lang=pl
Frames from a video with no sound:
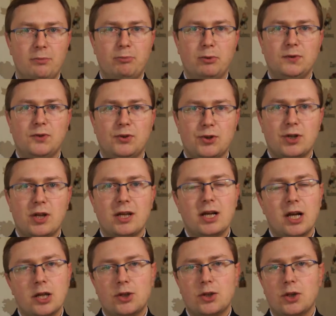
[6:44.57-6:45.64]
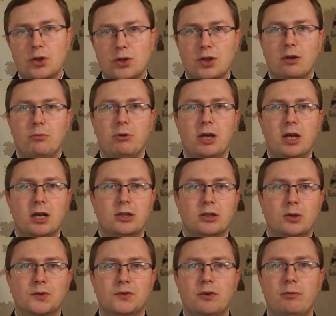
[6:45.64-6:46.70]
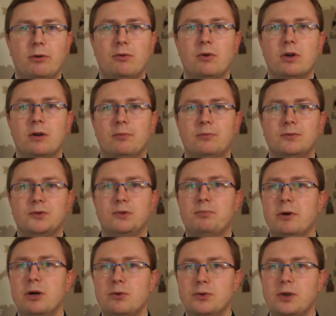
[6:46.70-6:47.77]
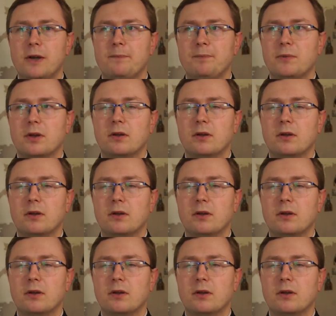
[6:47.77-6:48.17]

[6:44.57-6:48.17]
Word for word: postrzegać siebie jako osobę zupełnie